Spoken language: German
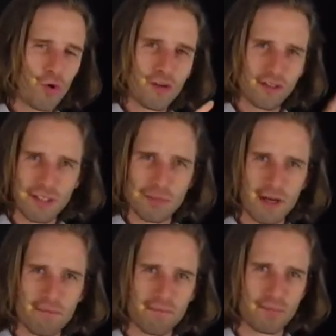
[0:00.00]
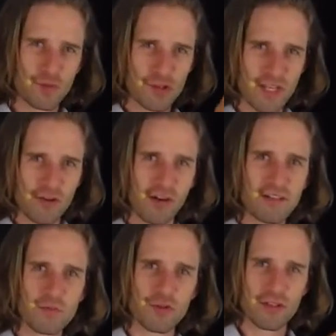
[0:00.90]
Das hatte ich beim sozialen
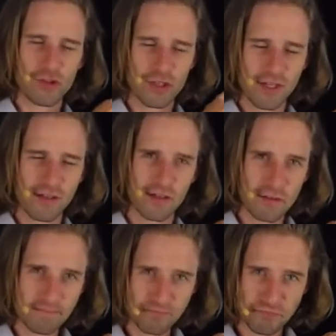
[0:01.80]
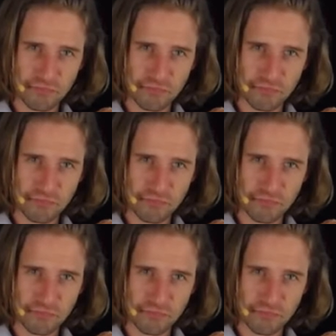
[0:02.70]
Organismus ja schon angerissen,